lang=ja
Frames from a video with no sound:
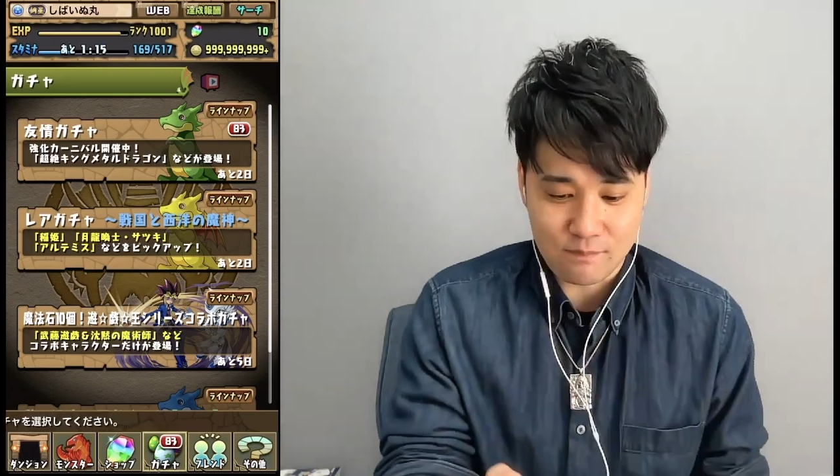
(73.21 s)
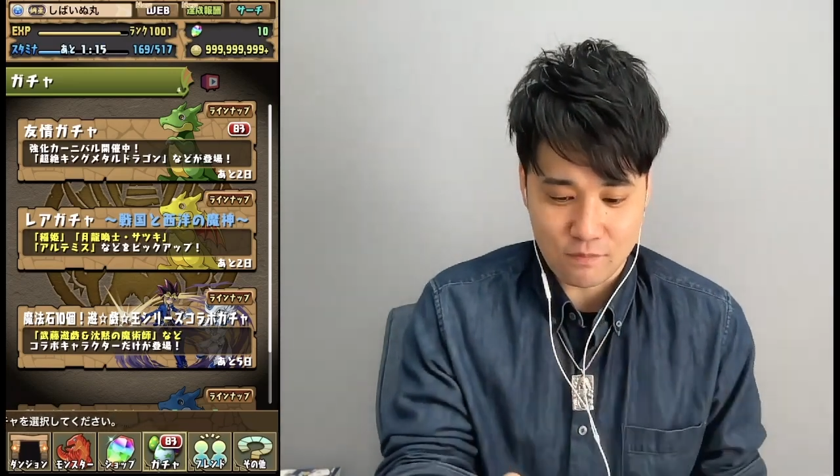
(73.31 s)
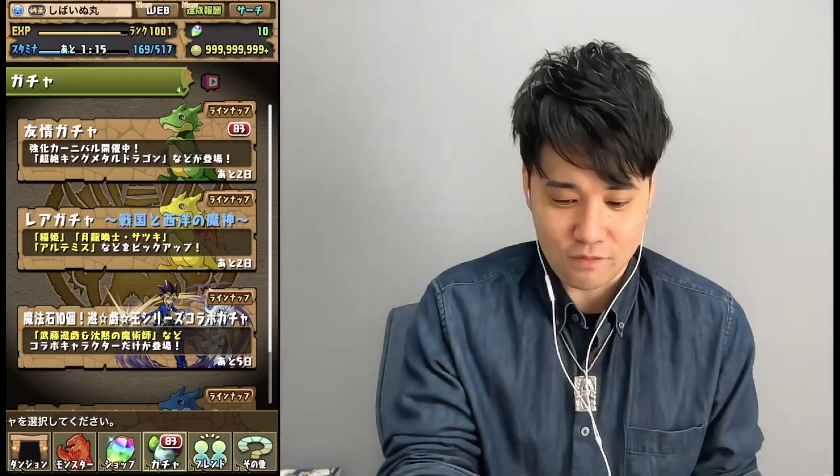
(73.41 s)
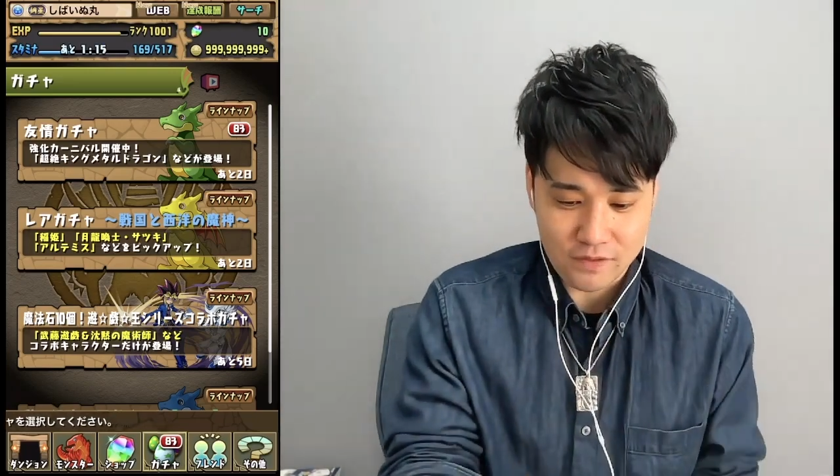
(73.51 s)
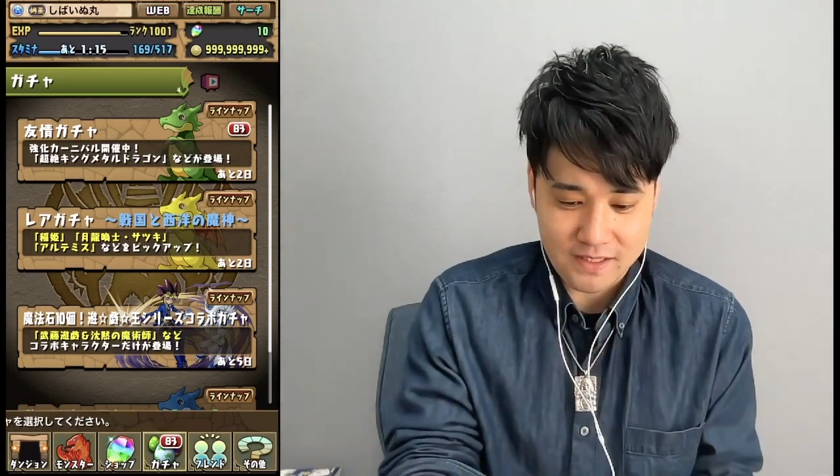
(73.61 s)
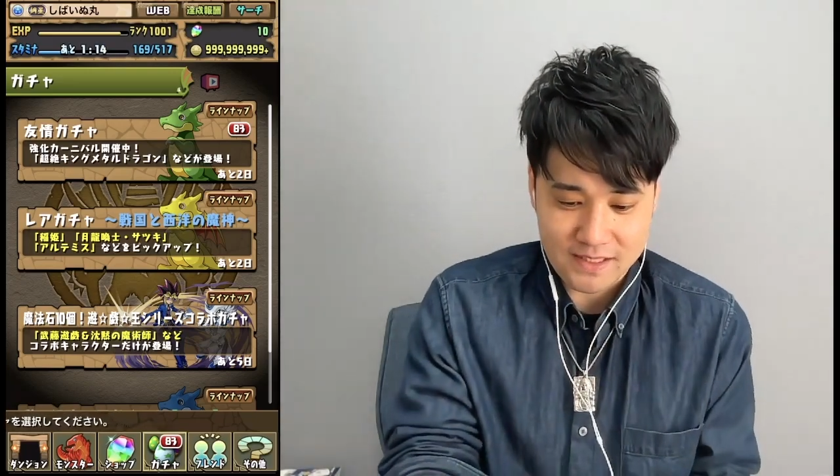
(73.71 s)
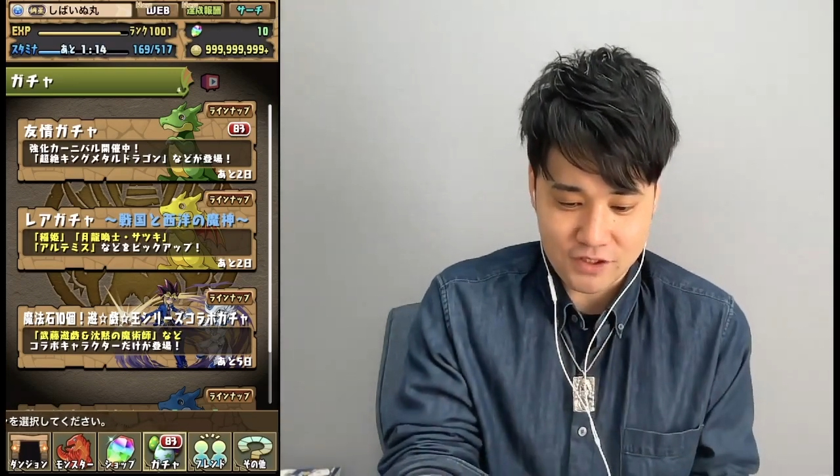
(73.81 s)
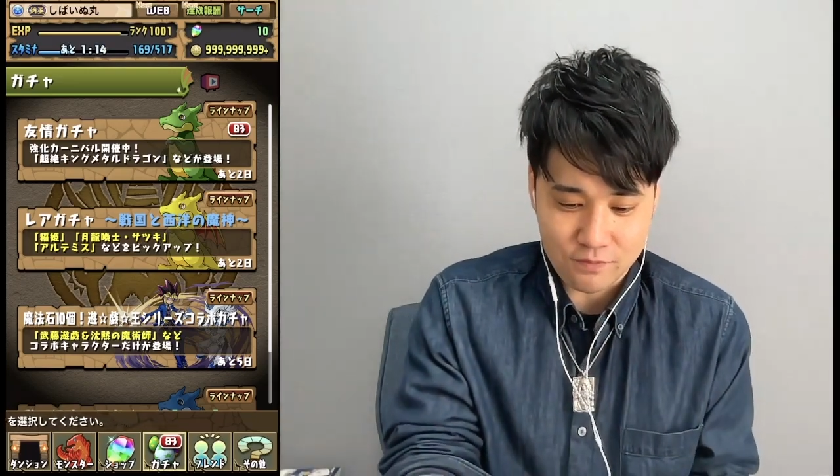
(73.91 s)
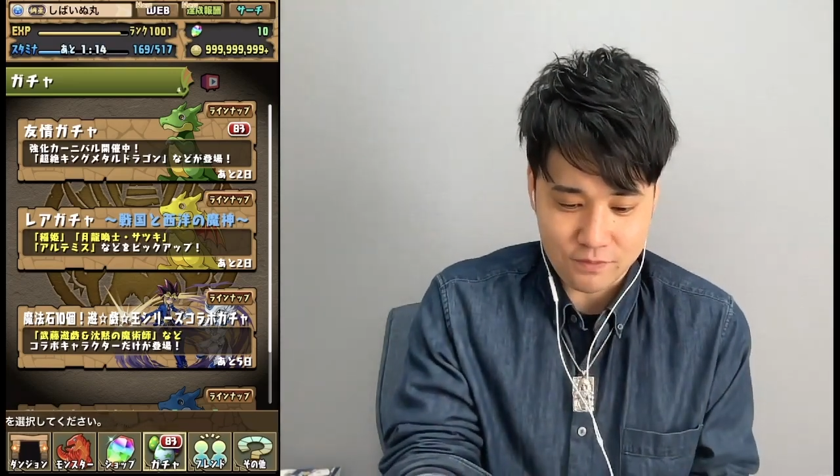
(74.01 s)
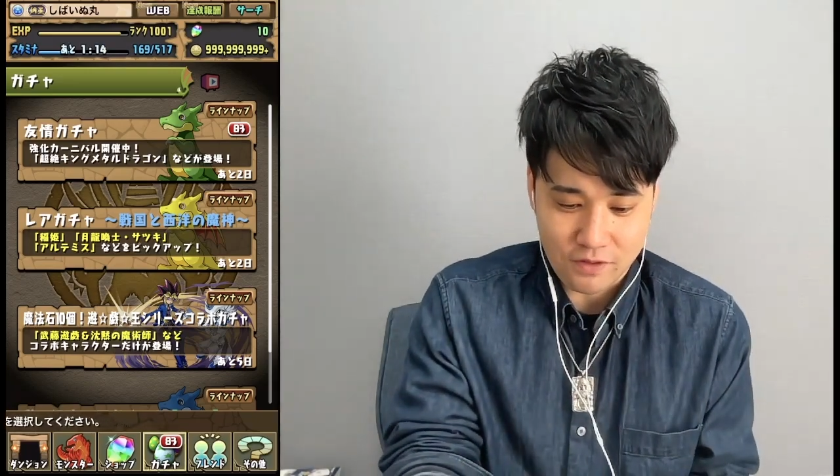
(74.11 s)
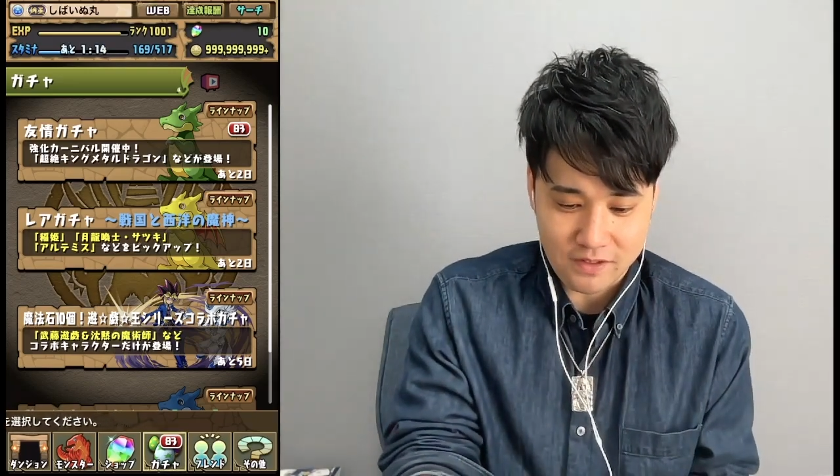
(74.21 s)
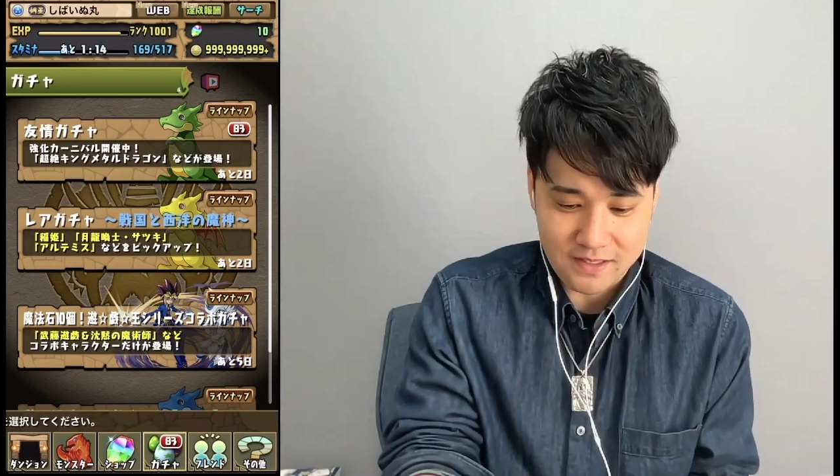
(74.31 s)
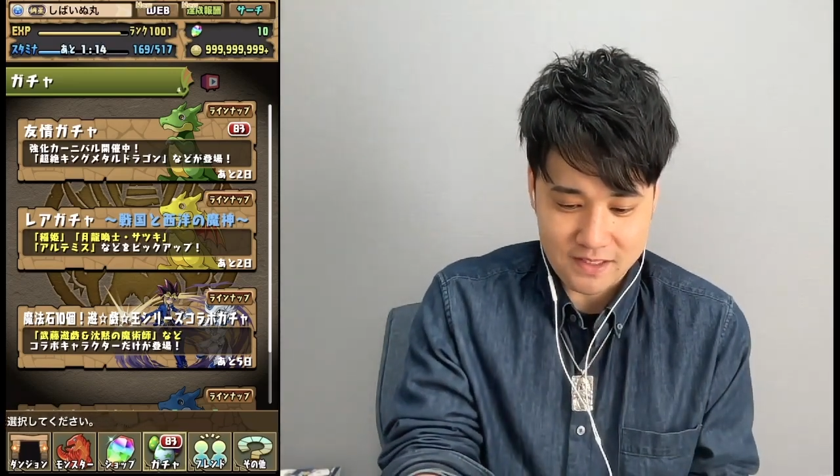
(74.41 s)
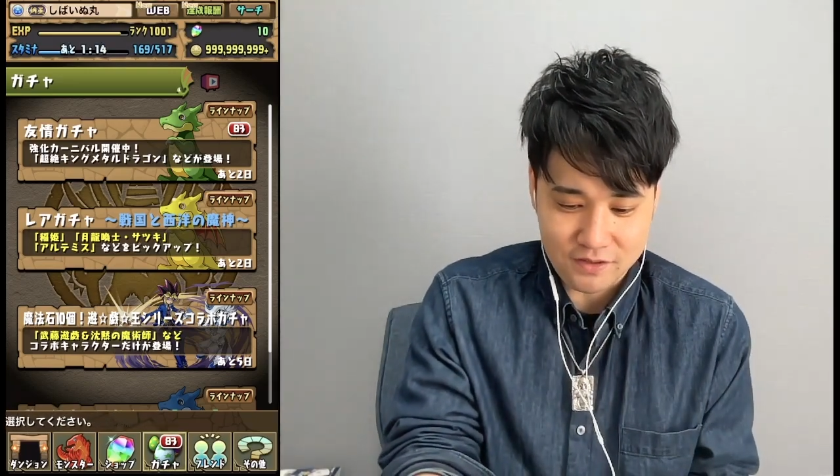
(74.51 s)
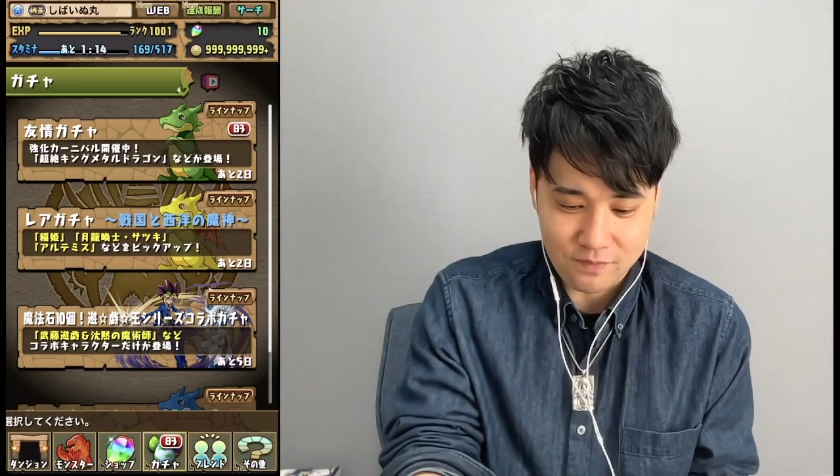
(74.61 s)
もう一回勝負よ、一
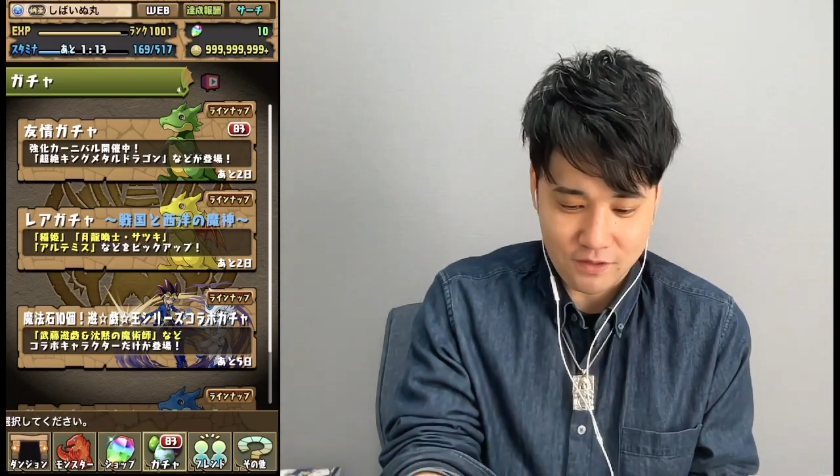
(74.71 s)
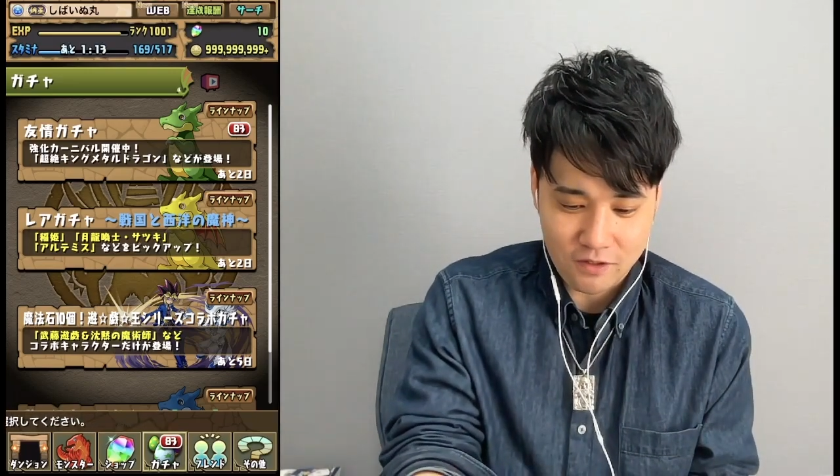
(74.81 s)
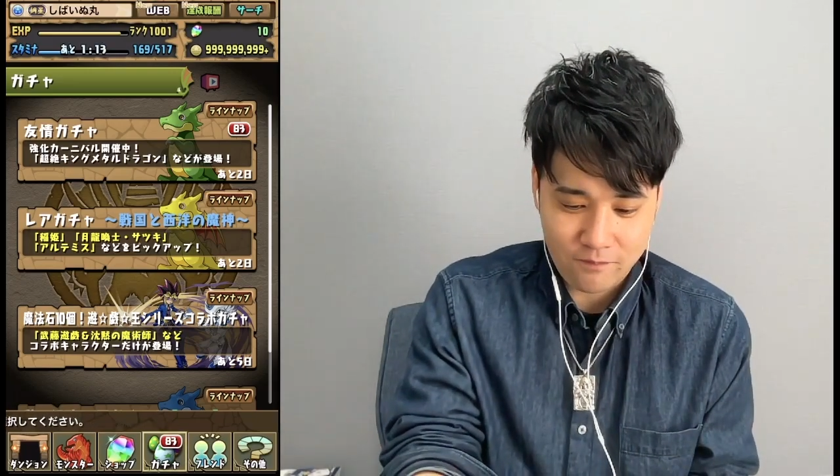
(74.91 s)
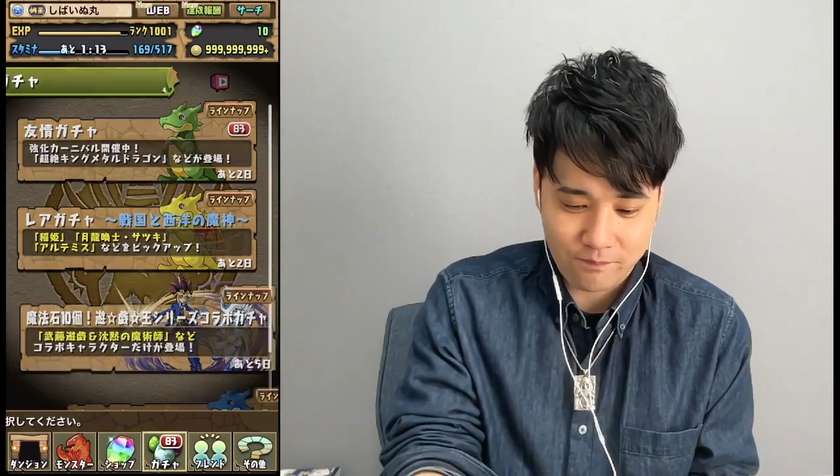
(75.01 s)
回勝負よ。